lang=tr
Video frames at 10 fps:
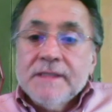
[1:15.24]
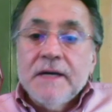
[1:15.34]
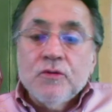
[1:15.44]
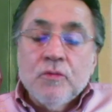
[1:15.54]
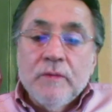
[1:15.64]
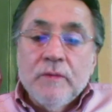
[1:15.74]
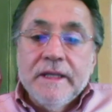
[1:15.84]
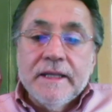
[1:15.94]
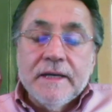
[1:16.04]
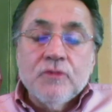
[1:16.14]
Keza
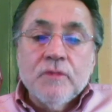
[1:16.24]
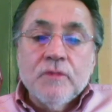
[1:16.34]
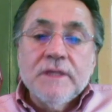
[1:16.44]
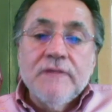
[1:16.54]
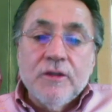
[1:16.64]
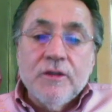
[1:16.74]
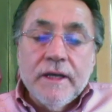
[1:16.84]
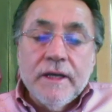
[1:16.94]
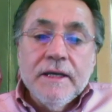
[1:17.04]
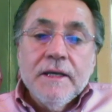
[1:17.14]
otomobilde de otomotivde de
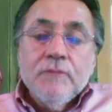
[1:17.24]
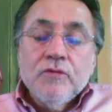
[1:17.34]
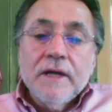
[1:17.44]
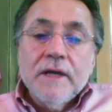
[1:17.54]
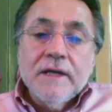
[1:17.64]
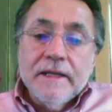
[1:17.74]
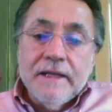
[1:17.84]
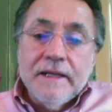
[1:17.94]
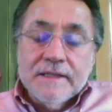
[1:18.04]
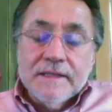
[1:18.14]
öyle. Bunlar
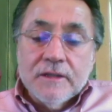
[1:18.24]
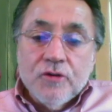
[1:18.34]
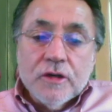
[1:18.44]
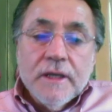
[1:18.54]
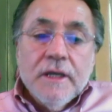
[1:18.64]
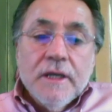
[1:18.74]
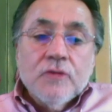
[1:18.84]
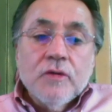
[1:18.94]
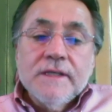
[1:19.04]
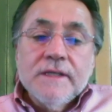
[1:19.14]
krediyle satılıyor.
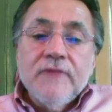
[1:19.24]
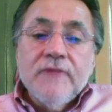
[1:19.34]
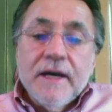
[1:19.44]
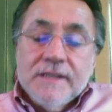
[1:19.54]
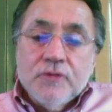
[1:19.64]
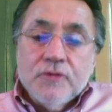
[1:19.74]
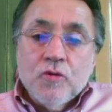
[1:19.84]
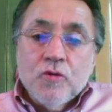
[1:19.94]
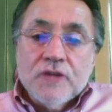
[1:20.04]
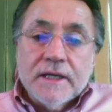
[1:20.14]
Dolayısıyla faizler
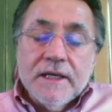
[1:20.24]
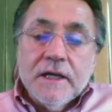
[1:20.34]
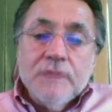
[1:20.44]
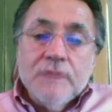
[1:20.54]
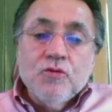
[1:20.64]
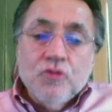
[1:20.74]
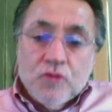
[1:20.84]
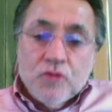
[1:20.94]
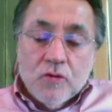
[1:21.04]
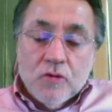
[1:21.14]
düşük olacak ki alım gücü
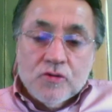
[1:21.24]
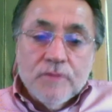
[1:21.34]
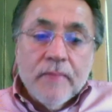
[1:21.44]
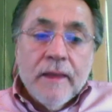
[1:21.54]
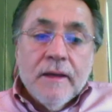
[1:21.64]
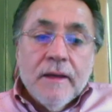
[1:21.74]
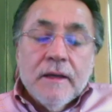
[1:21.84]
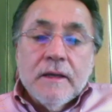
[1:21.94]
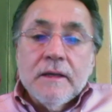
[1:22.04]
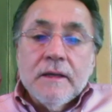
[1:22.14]
yüksek olsun.
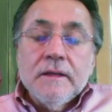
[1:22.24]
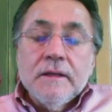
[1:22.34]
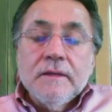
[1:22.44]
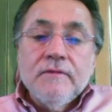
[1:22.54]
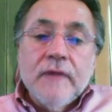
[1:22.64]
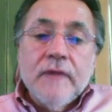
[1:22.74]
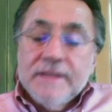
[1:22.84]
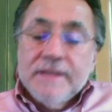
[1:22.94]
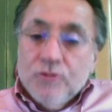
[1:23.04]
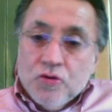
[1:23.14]
E,
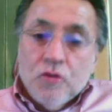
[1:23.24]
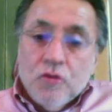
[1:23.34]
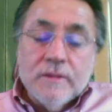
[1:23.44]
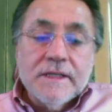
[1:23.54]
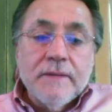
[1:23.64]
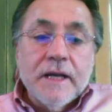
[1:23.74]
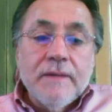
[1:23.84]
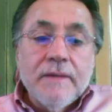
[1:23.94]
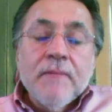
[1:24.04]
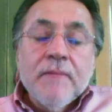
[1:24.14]
faizlerin düşük olmasıyla
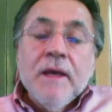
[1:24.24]
beraber.